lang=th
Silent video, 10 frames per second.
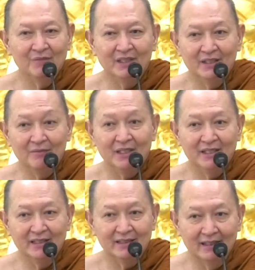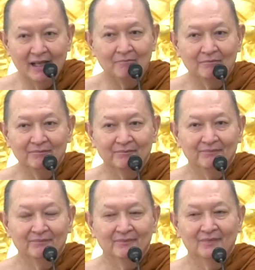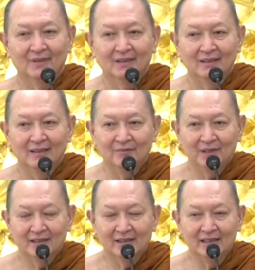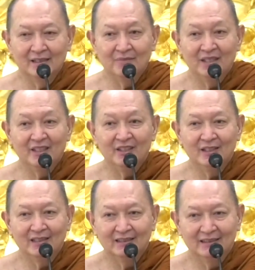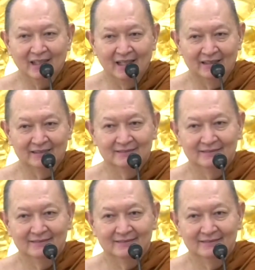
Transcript: นิมิตที่ไม่ดีจะดับ แล้วมันจะเกิดนิมิตที่ดีขึ้นแทน